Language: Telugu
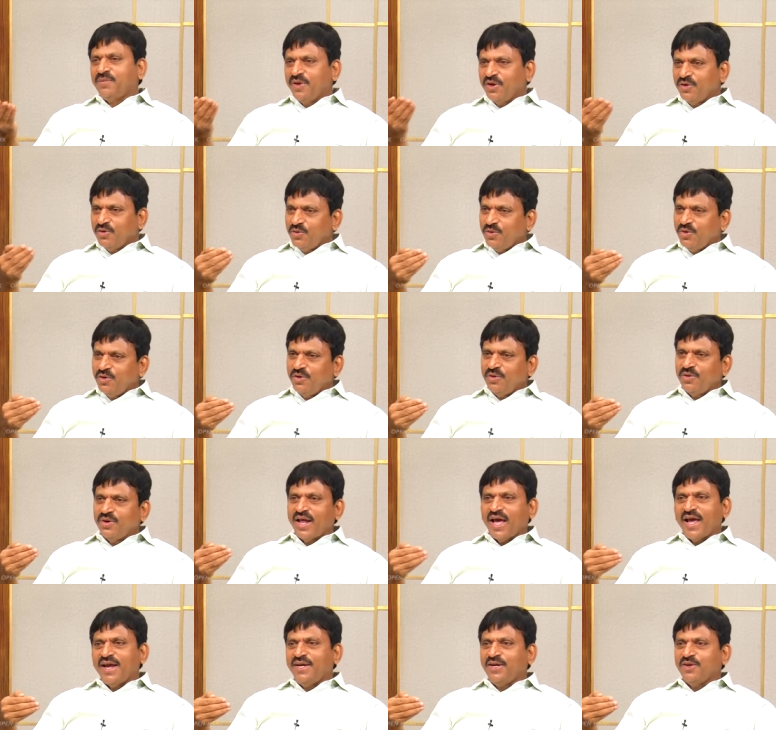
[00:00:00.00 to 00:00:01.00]
మీరు
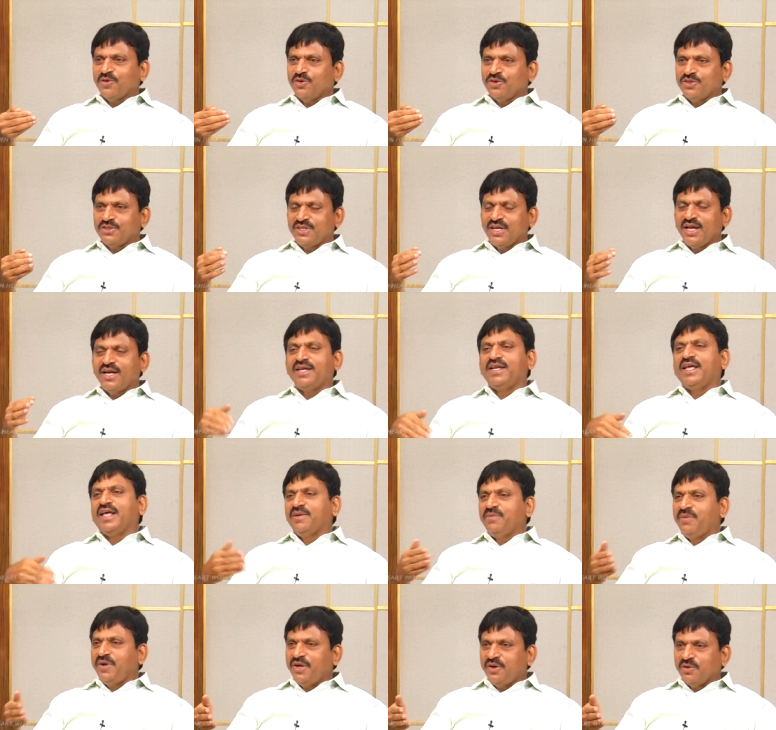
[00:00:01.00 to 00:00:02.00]
నా ఇంటికి వచ్చినా నేను
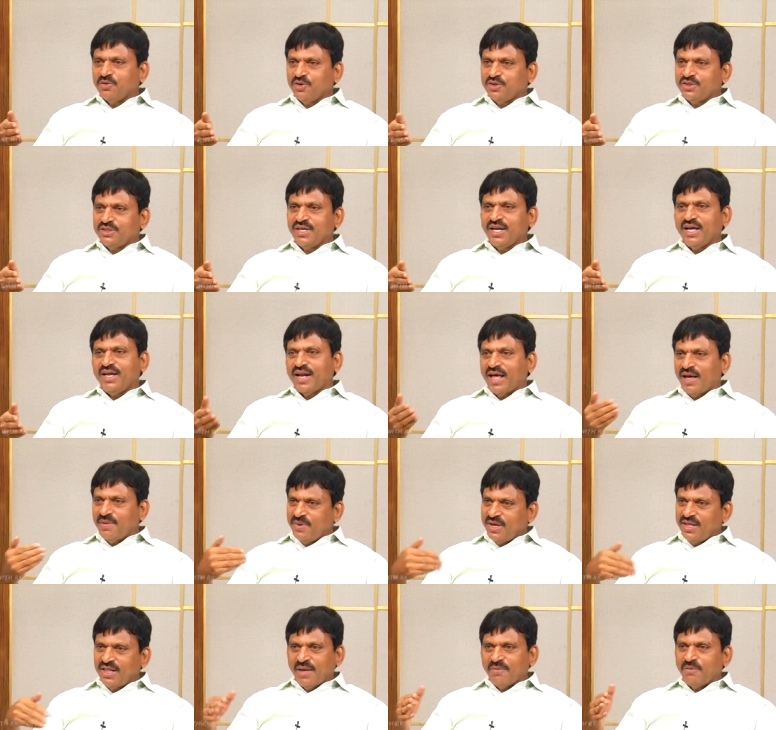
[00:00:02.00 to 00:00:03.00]
మీ ఇంటికి వచ్చినా నా
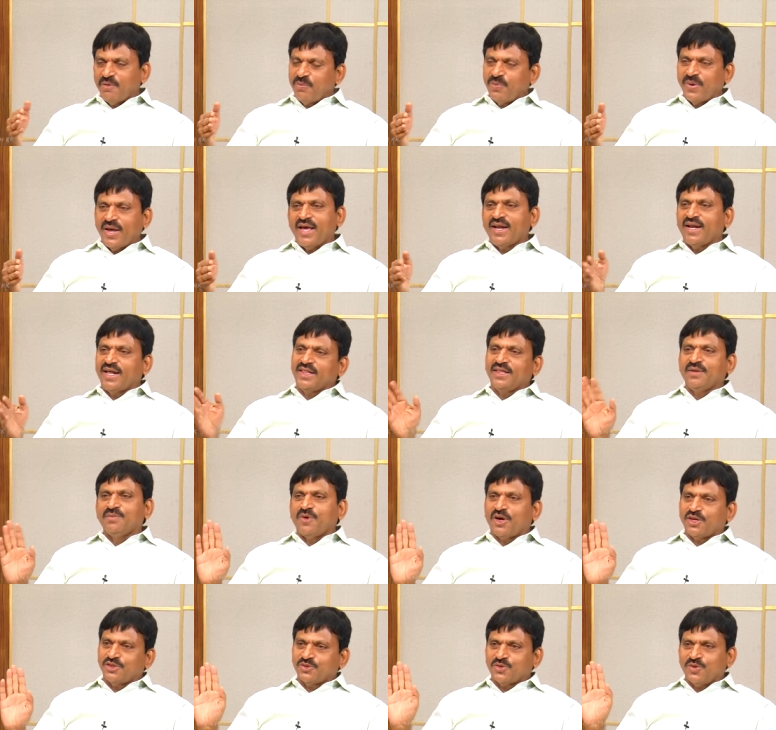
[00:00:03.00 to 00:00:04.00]
మీద అభిప్రాయాన్ని అయితే
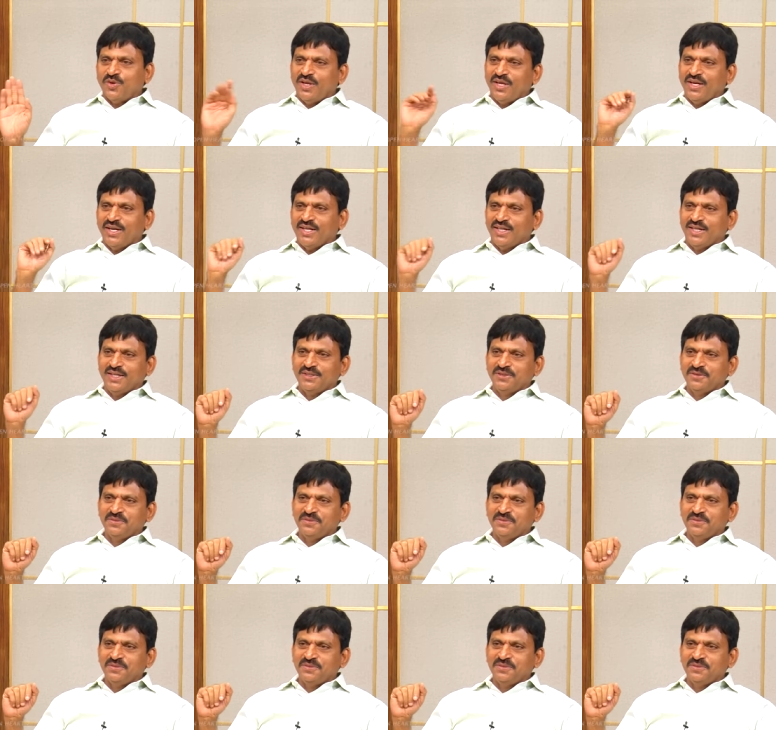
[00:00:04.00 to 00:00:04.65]
మార్చుకోలేరు కదా